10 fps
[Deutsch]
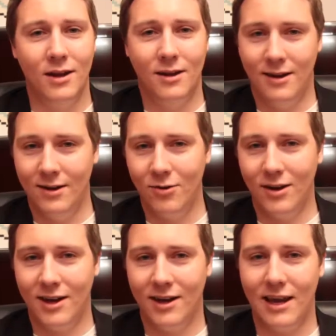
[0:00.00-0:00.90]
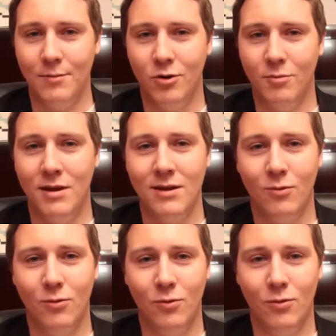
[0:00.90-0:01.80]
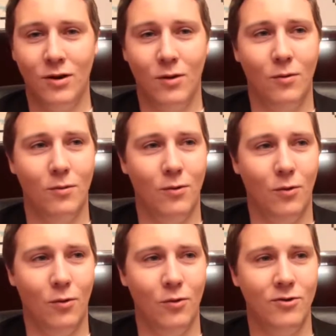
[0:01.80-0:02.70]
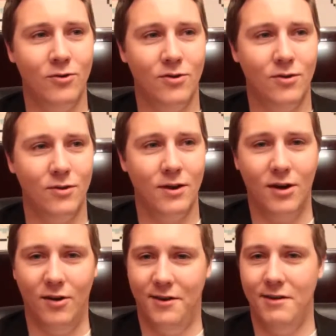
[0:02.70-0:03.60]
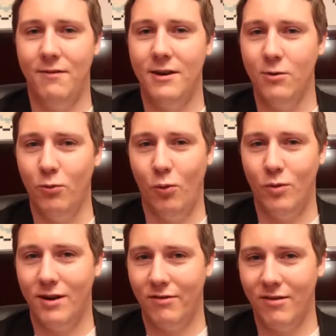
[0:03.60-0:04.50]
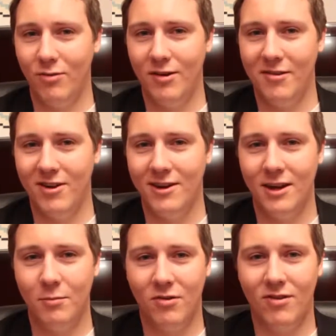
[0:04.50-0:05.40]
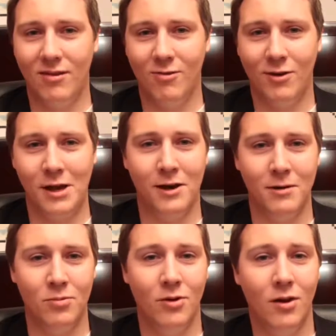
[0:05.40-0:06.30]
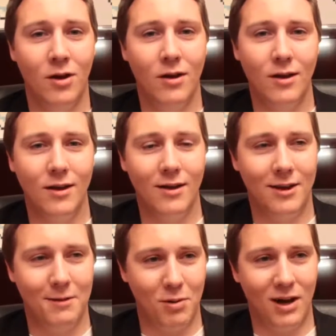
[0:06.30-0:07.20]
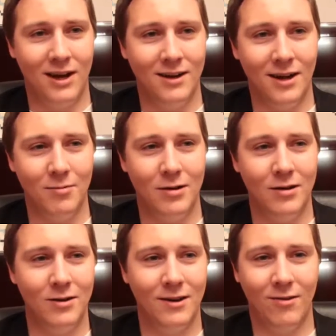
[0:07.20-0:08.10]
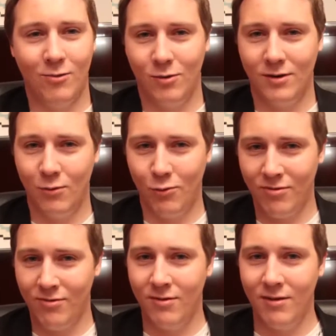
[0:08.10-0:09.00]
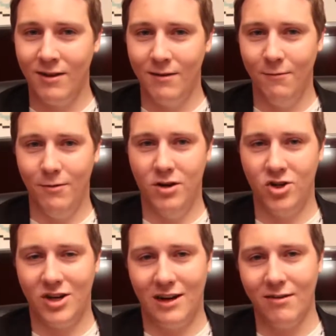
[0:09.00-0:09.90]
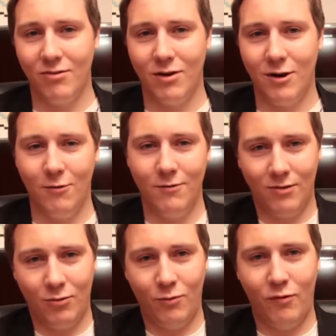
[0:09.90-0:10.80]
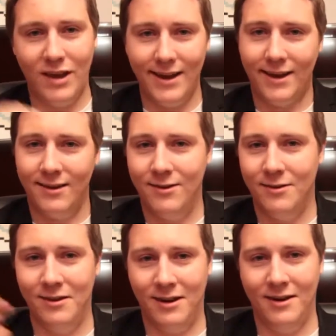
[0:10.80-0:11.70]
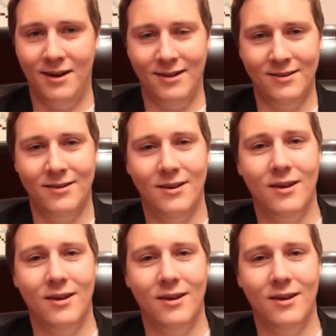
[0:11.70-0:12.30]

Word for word: Dann noch ein Game Boy Micro und ja, die Wii U. Das sind so die Sachen, die ich bis jetzt noch hier habe. Ich plane aber, die, so einen großen äh, Schrank zu kaufen, der so Vierecke drin hat.